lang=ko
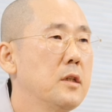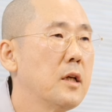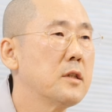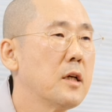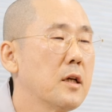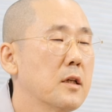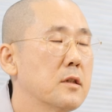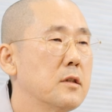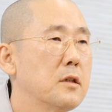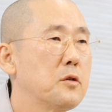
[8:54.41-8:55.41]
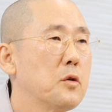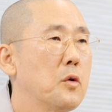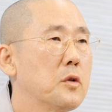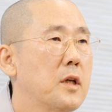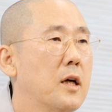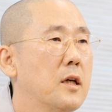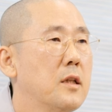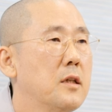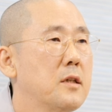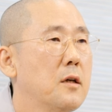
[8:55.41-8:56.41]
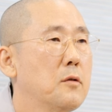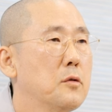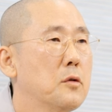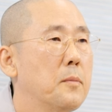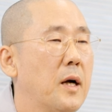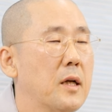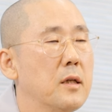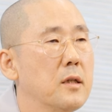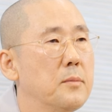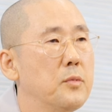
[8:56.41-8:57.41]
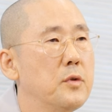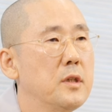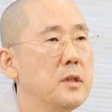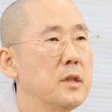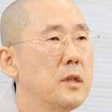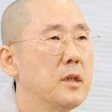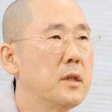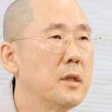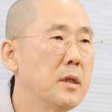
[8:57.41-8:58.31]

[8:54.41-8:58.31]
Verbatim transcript: 대상에서 이제 좀 고상한 대상으로 바뀐 것 뿐이지,